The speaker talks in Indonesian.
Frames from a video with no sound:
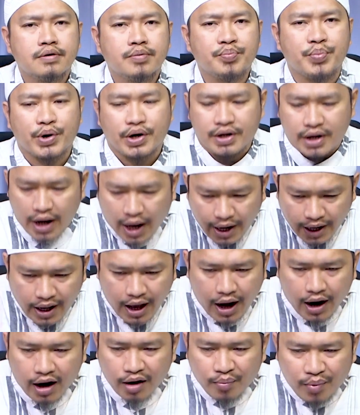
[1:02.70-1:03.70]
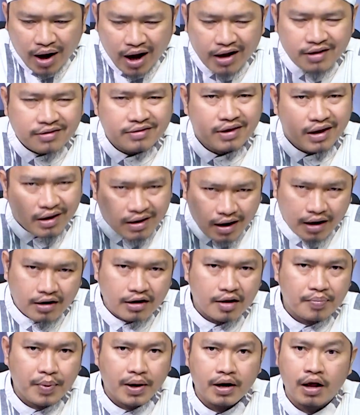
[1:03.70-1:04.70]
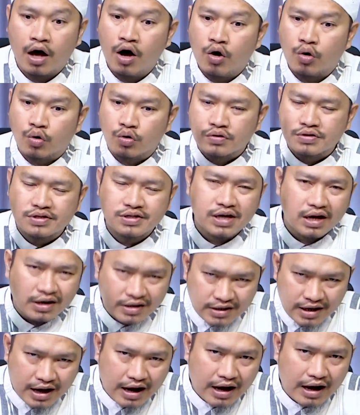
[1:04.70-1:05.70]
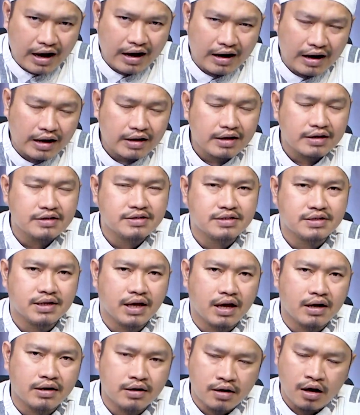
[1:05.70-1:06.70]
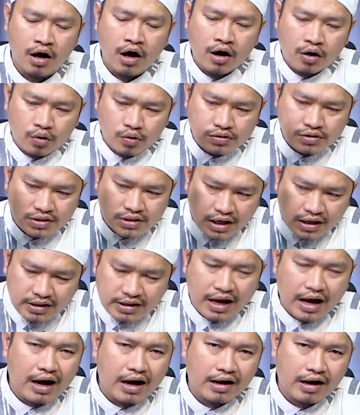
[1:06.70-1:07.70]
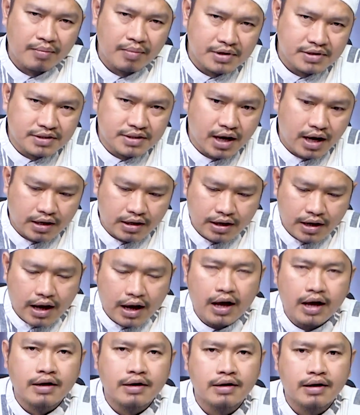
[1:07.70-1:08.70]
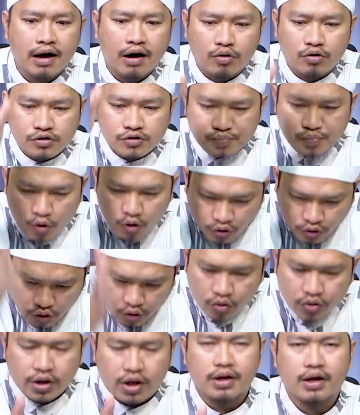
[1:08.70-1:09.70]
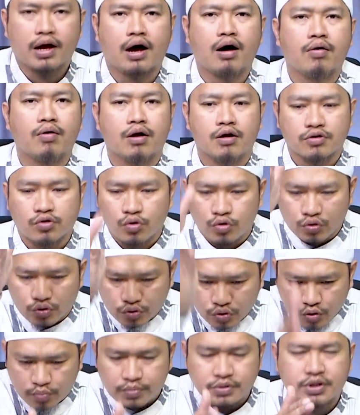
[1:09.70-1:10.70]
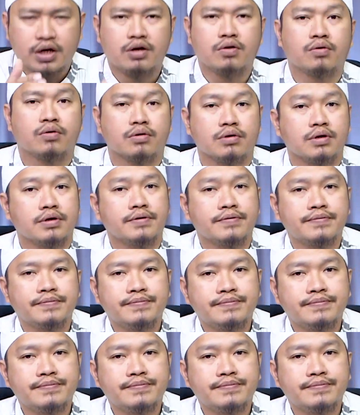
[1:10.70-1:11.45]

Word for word: Perkara yang akan menghantarkan kepada rusaknya akhlak istri Anda, rusaknya agama istri Anda, Anda harus potong dari awal, tutup jalurnya.